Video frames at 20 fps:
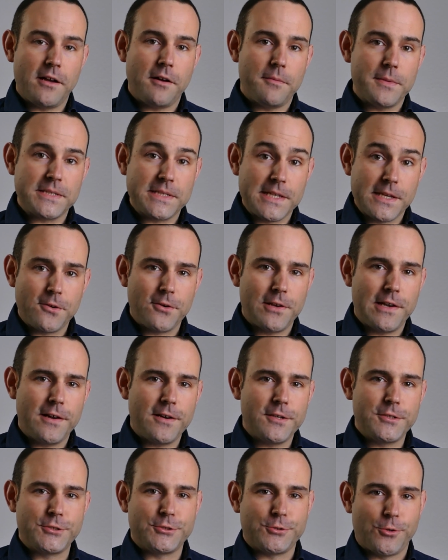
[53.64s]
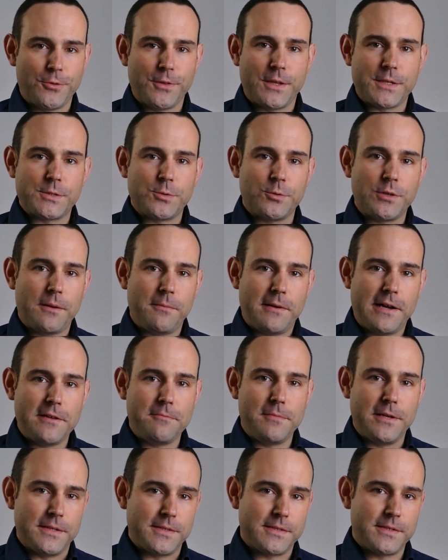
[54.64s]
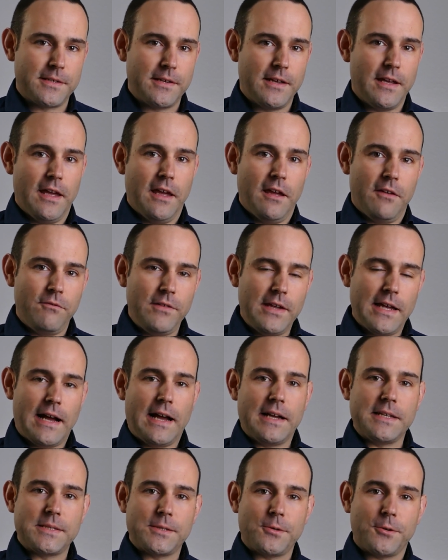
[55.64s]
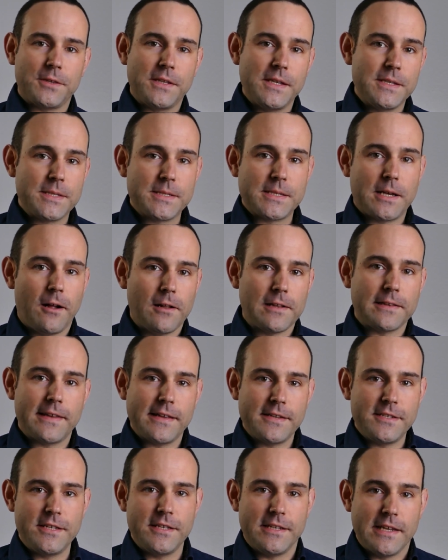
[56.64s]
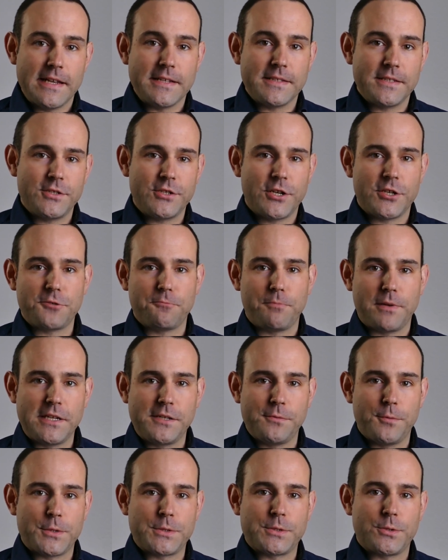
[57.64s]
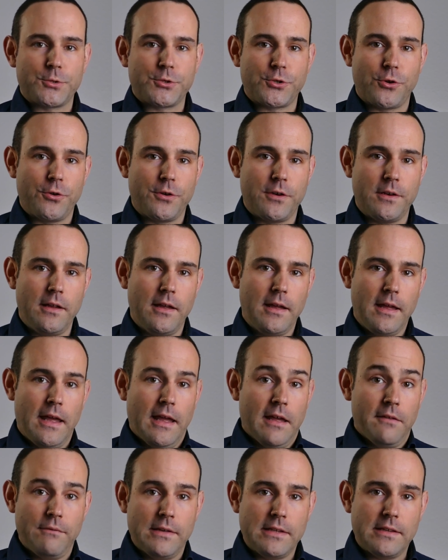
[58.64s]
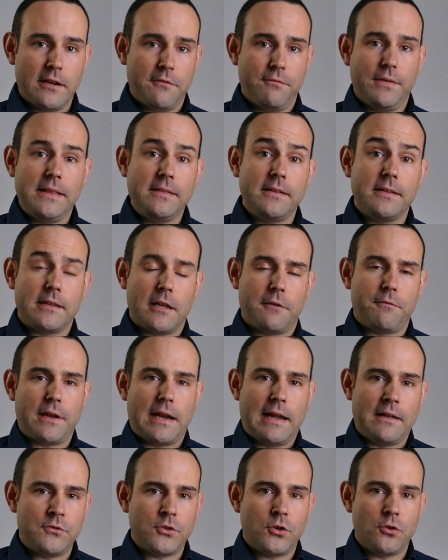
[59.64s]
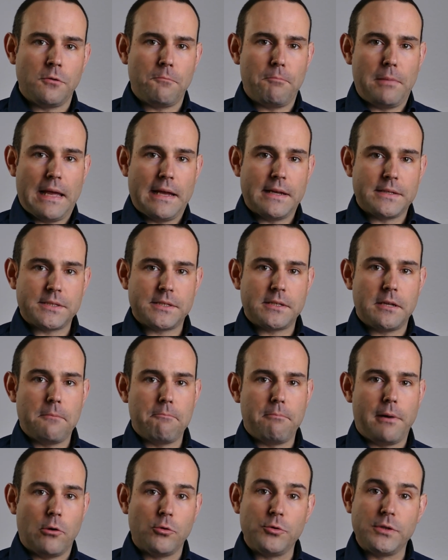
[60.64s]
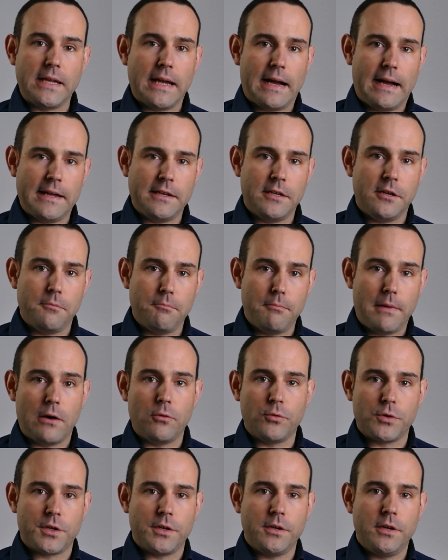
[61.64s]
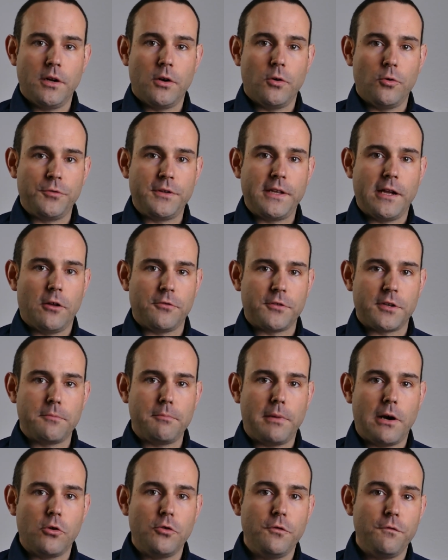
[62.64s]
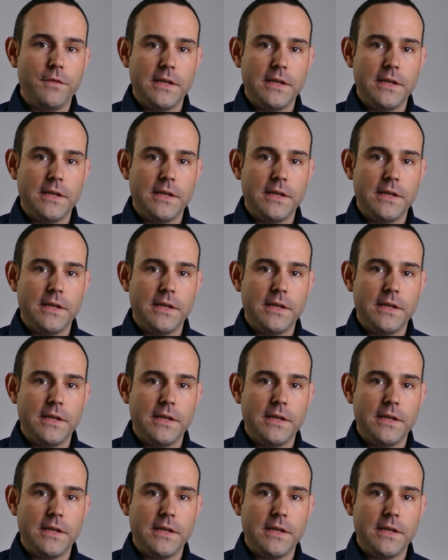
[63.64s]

Name ist Nikola, schön, dass du dabei bist. Wie heißt doch dieses alte chinesische Sprichwort so schön? Wenn der Wind der Veränderung bläst, bauen die einen Mauern und die anderen bauen